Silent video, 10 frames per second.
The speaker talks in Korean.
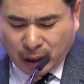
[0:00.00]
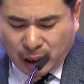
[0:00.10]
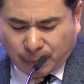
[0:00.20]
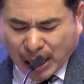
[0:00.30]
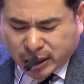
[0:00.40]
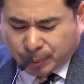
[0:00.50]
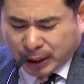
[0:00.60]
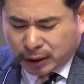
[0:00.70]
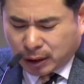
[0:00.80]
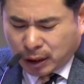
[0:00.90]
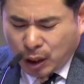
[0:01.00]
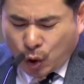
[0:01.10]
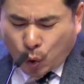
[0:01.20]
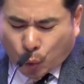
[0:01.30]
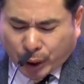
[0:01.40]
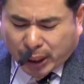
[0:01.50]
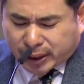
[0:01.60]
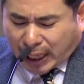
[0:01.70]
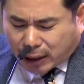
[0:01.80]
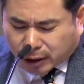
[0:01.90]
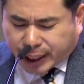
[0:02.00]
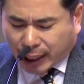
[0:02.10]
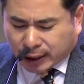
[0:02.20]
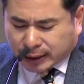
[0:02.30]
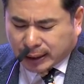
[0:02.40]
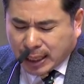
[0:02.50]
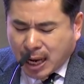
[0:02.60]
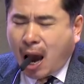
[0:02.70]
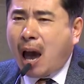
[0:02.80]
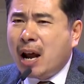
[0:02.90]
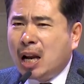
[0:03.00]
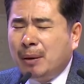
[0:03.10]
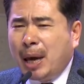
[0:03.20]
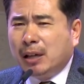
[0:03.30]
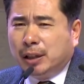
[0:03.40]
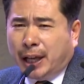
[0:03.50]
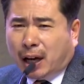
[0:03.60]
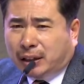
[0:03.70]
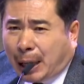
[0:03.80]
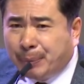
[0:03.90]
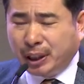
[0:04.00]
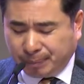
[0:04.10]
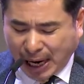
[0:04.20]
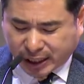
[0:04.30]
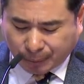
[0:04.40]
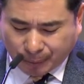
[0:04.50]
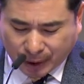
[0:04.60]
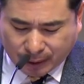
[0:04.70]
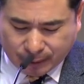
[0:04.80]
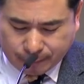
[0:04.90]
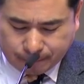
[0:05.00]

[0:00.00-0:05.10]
이 말씀은 우리를 깨끗게 하는 하나님의 은혜가 담기는 말씀입니다.